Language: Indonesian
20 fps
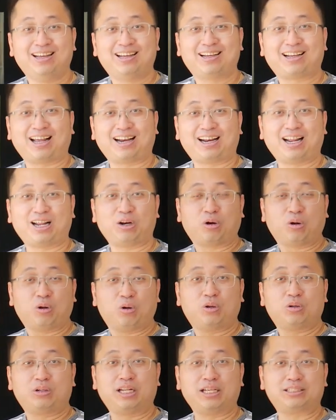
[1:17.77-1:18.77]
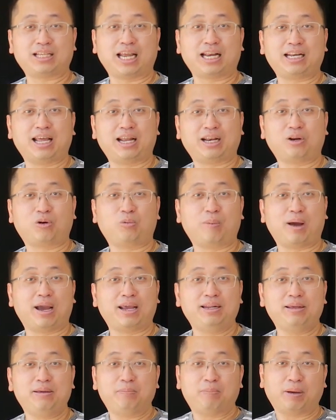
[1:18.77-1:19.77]
Karena desain dari rumah
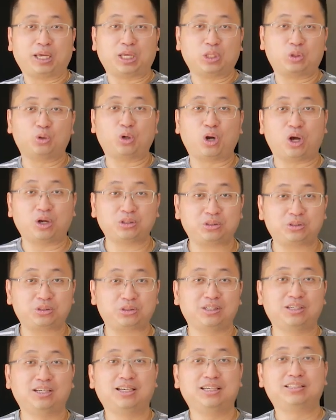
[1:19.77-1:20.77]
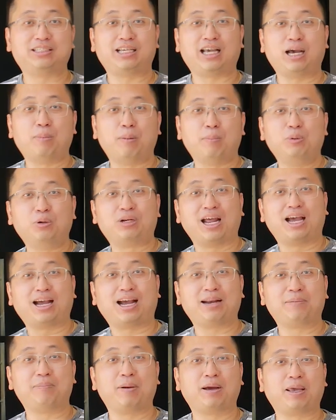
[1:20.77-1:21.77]
ini begitu los, sehingga
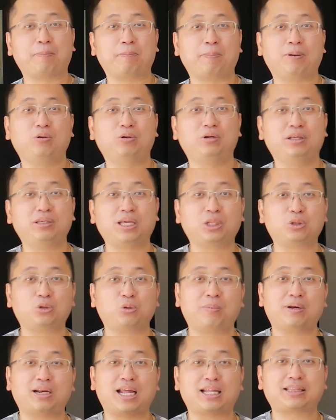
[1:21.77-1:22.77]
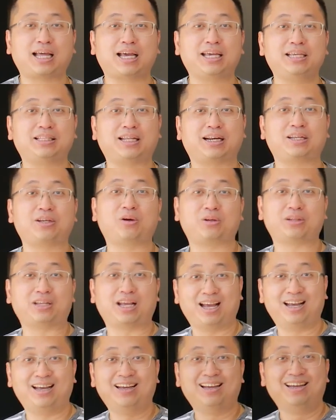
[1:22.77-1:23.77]
memudahkan bagi penghuninya untuk menata interiornya.
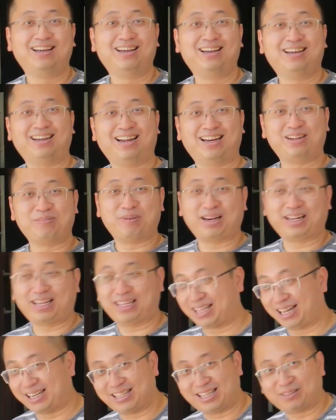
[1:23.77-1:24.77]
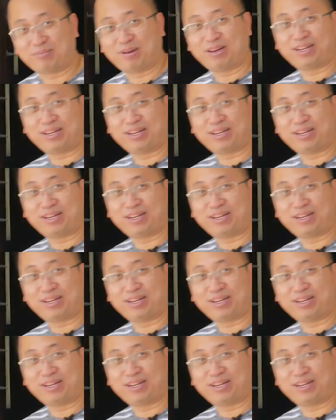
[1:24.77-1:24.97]
Nah, ini mari kita lihat,